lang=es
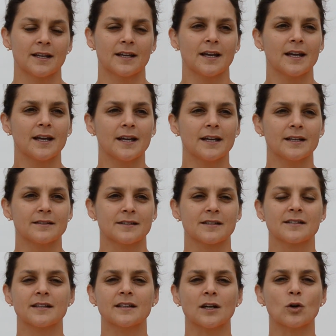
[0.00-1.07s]
que se
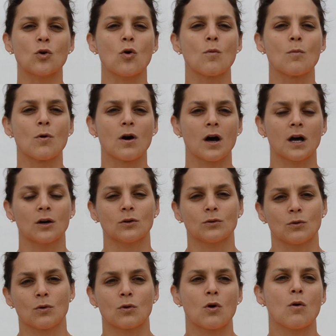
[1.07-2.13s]
sienta cómoda
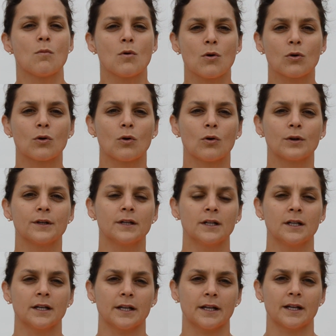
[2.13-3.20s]
o cómodo con
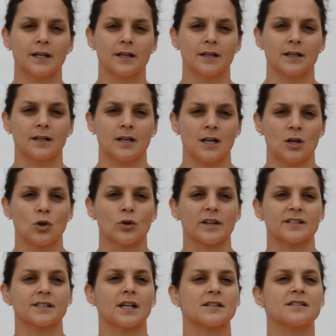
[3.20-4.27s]
eh, lo que
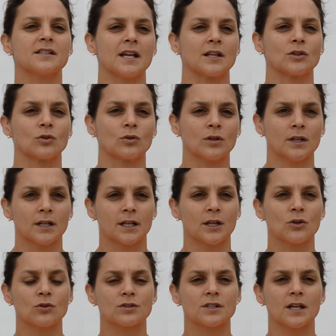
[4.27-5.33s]
está haciendo, que
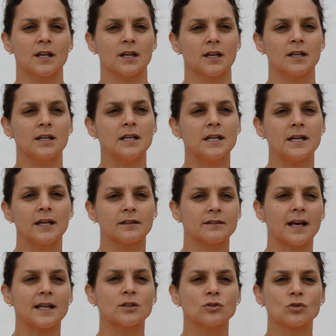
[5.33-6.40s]
no se guíe
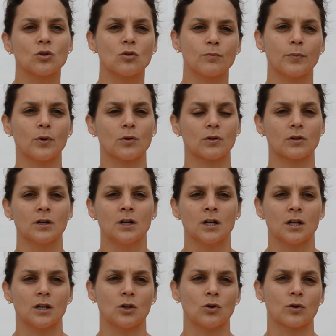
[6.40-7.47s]
tanto por
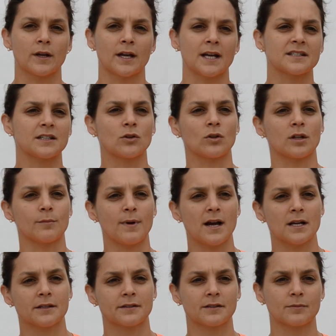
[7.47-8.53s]
lo que hacen los
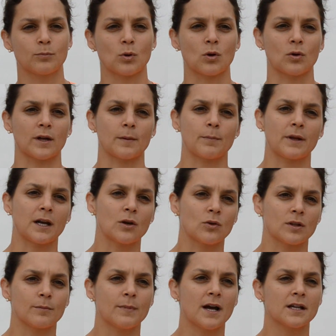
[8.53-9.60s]
demás, por lo que esperan
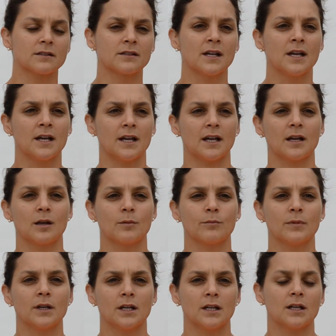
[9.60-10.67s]
los demás
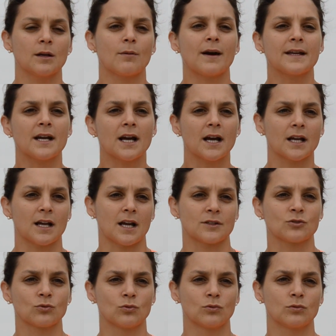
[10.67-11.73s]
y que vaya a
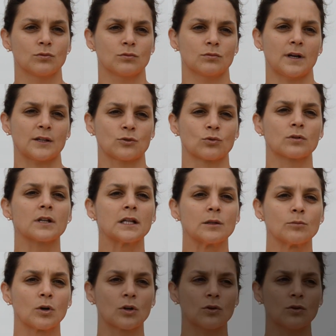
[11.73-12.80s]
su, a su ritmo.